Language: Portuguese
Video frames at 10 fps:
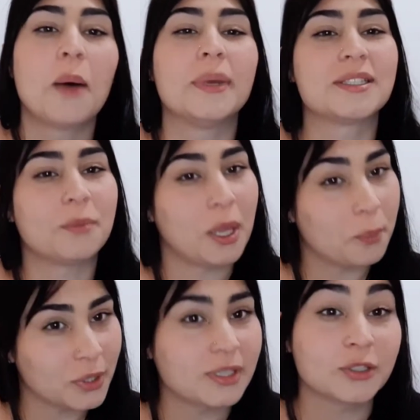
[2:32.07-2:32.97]
mas também é
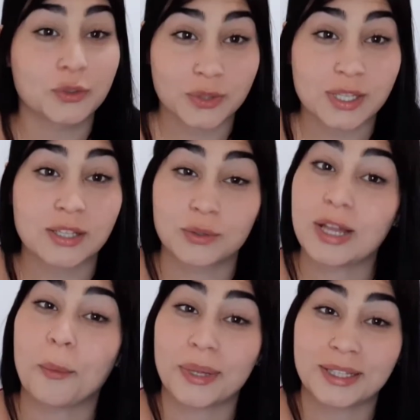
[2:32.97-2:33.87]
importante você
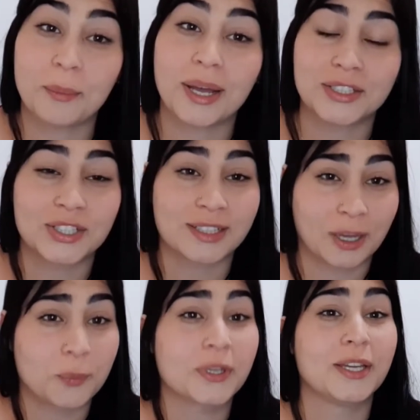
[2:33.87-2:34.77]
estudar matemática,
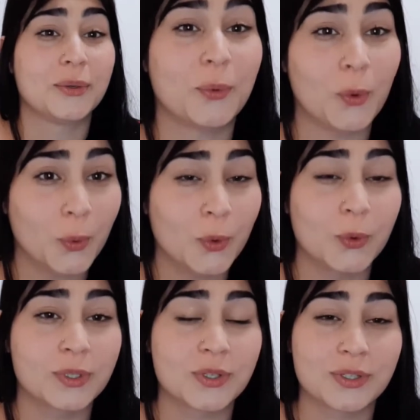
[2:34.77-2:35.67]
tá? Porque no
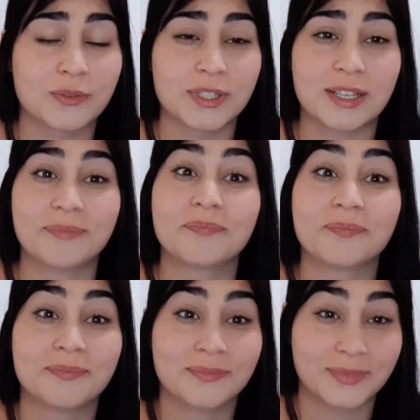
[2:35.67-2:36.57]
concurso, se você
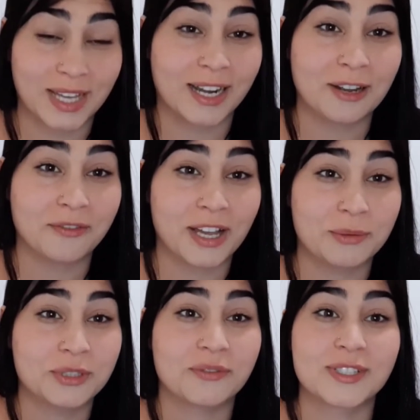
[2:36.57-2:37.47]
tá na
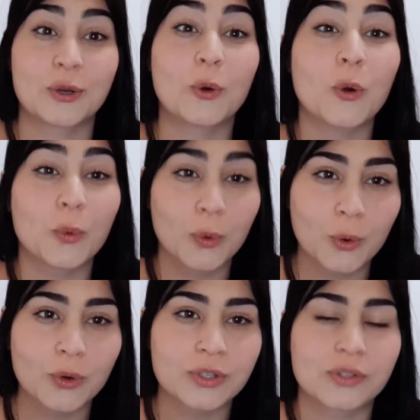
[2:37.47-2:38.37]
vibe de fazer o
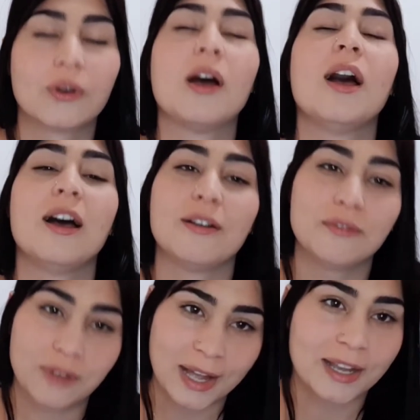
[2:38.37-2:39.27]
concurso,
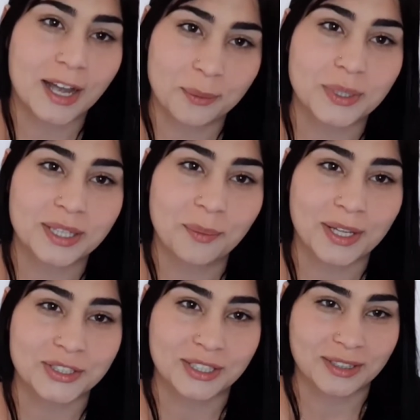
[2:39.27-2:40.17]
vai cair matemática,